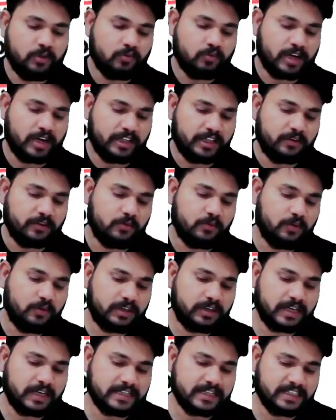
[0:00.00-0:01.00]
तो आगे देखो
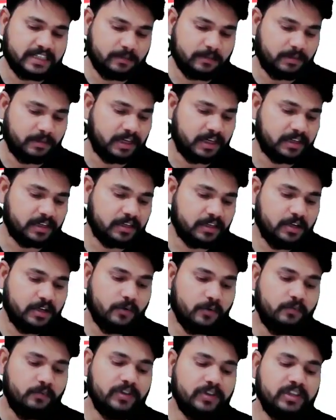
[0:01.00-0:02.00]
ट्रांसजेनिक प्लांट
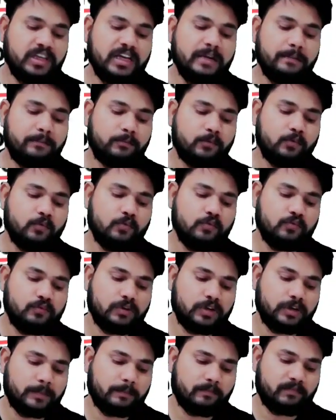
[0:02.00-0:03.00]
विद
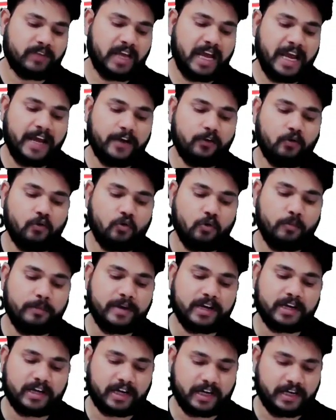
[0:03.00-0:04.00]
इम्प्रूव
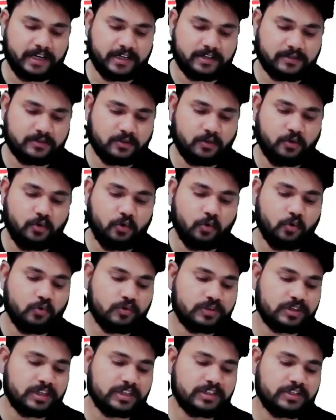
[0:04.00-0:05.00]
एग्रोनॉमिक ट्रेड्स
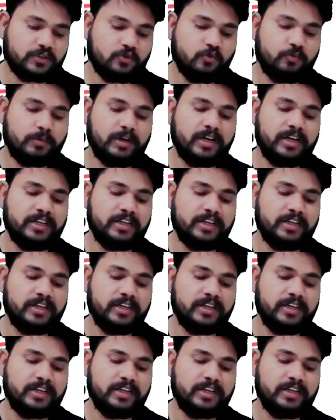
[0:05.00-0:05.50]
नो सच ट्यूमर